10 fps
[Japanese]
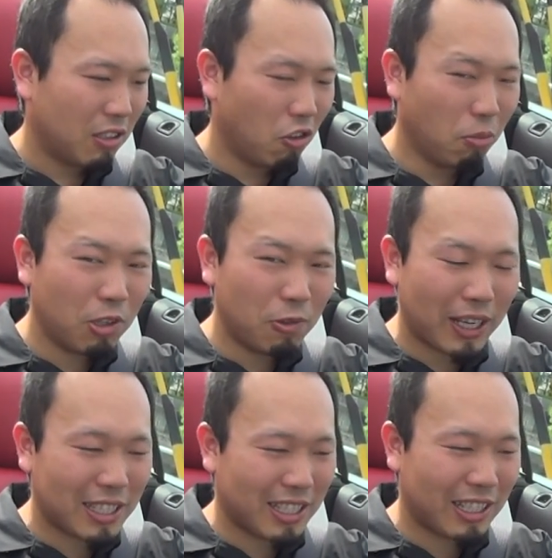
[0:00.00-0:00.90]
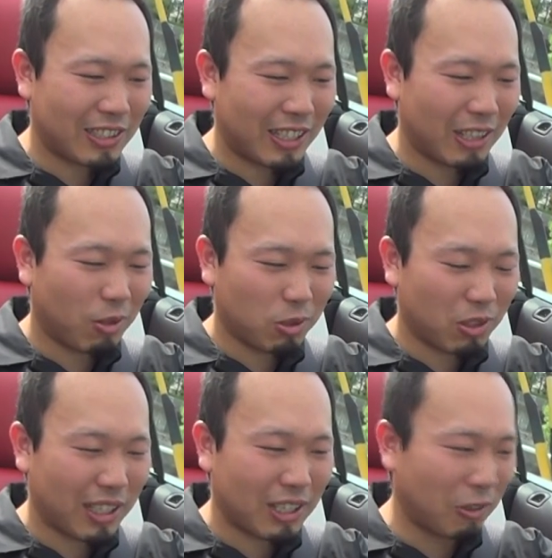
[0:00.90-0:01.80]
重いわけじゃなくてね音
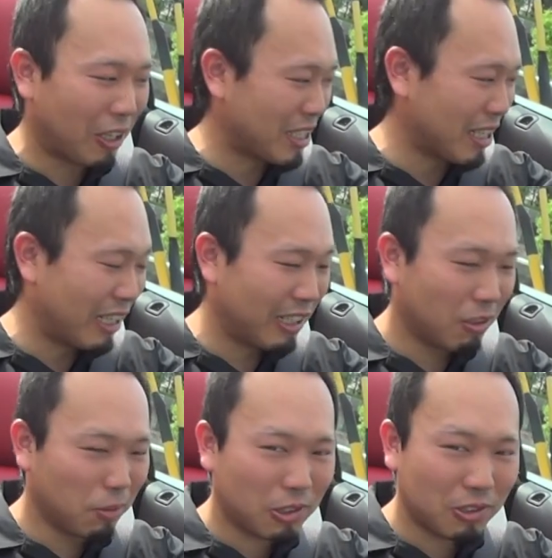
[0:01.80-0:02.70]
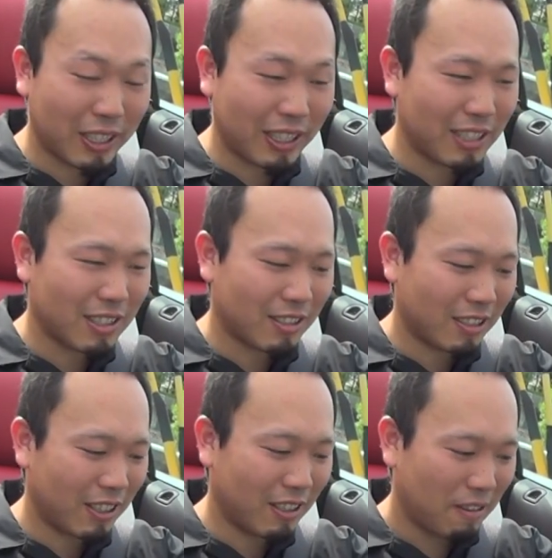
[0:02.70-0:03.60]
だけ大げさ重くはない全
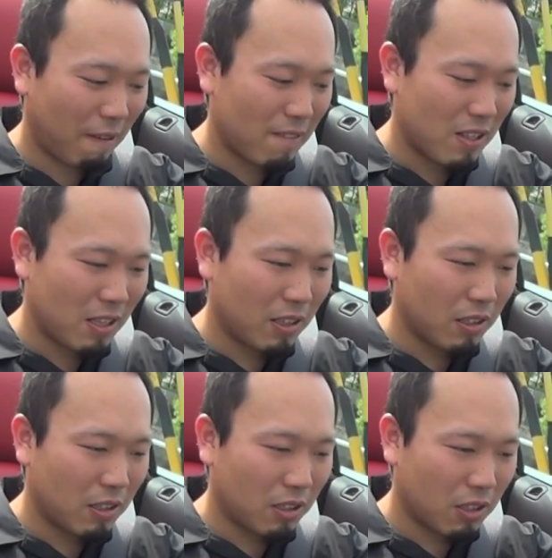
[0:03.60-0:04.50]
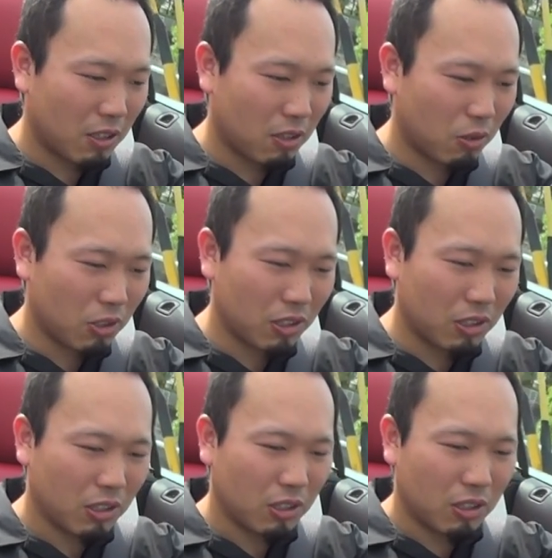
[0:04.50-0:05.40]
然こういう
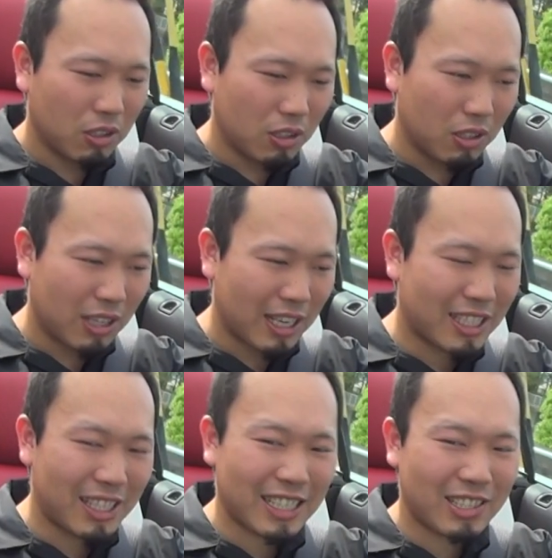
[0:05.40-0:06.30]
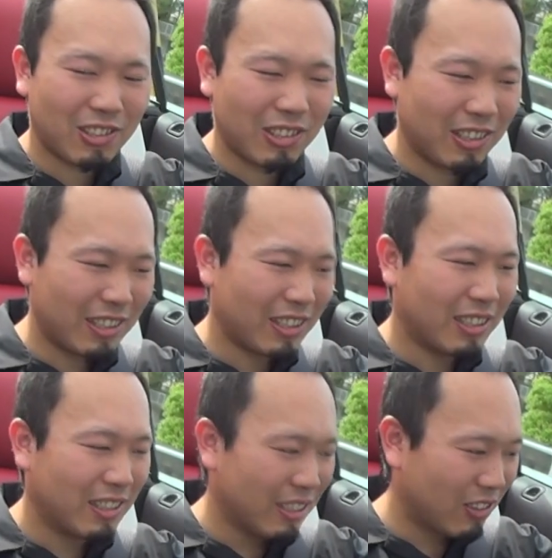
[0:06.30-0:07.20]
走り出しのこの
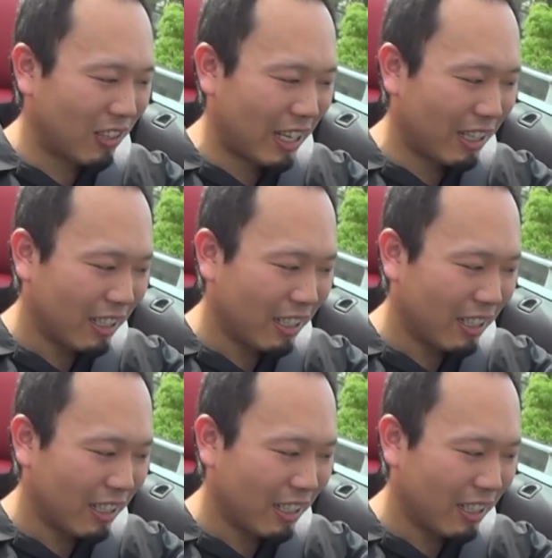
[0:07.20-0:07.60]
これ